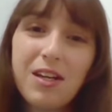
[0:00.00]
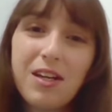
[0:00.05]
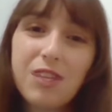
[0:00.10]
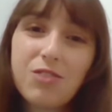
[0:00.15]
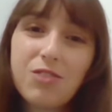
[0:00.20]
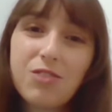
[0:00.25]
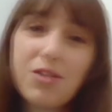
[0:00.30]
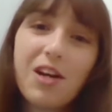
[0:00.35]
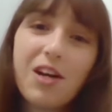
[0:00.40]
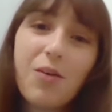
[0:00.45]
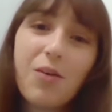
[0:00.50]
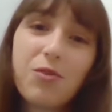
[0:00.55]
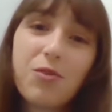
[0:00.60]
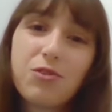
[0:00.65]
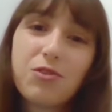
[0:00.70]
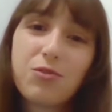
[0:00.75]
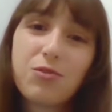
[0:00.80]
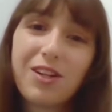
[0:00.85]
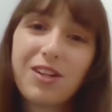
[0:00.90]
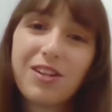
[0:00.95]
虽然我
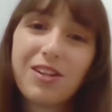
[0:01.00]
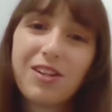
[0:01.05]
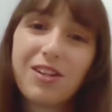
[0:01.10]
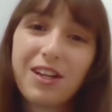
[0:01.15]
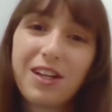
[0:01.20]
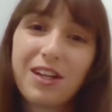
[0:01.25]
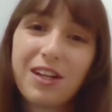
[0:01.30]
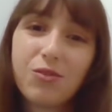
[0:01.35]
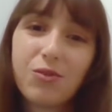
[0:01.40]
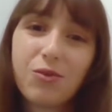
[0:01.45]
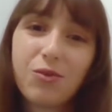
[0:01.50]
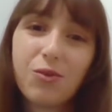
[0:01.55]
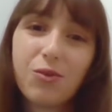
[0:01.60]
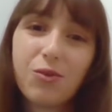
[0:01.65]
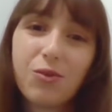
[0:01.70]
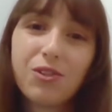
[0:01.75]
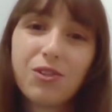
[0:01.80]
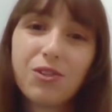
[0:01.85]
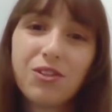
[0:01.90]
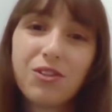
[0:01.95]
学了很多不
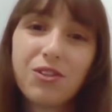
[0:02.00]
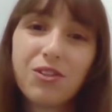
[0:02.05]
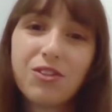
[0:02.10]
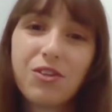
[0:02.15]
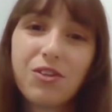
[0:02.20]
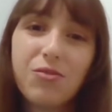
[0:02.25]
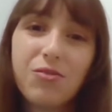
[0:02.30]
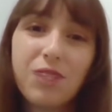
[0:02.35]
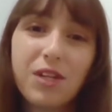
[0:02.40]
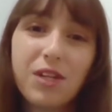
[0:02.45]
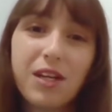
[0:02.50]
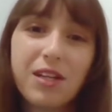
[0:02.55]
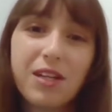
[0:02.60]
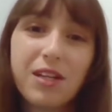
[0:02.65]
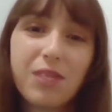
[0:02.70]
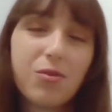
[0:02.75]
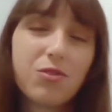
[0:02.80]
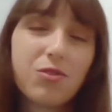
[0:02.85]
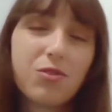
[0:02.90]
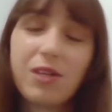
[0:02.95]
同的语言，我
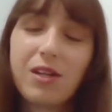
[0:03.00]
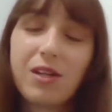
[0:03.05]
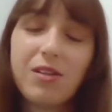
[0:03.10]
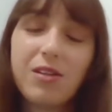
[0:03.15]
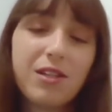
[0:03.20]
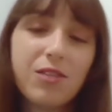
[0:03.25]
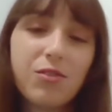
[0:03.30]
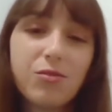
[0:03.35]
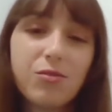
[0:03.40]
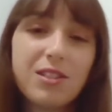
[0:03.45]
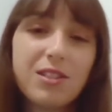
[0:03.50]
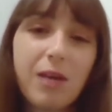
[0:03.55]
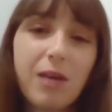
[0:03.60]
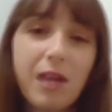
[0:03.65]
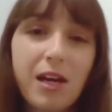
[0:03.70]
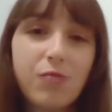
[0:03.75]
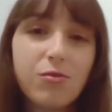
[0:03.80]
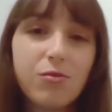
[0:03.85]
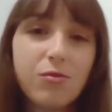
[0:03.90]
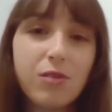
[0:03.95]
学了英语、西班牙
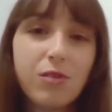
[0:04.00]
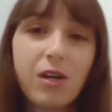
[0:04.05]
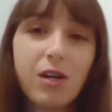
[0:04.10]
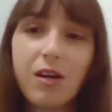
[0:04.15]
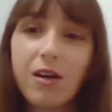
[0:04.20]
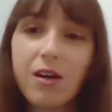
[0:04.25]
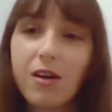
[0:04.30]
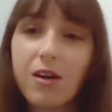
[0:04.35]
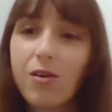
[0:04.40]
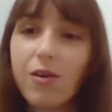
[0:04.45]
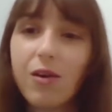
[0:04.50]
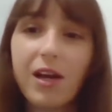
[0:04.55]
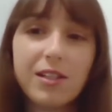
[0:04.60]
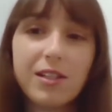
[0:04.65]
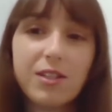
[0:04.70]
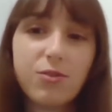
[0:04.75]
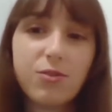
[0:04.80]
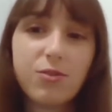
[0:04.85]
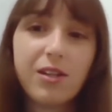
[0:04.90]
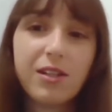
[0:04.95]
语，呃，后来也
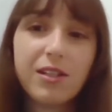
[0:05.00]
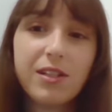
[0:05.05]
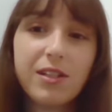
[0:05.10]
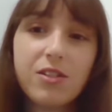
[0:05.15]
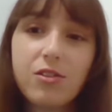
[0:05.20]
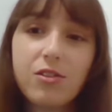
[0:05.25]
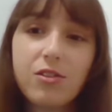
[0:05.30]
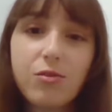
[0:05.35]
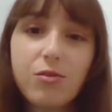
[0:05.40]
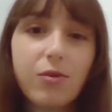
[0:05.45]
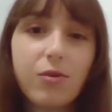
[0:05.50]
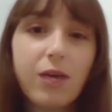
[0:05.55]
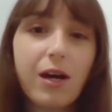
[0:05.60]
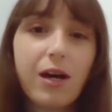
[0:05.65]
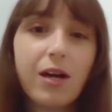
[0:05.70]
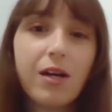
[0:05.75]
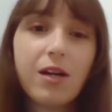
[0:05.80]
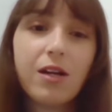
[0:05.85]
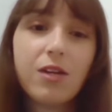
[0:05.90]
学了一点日语啊，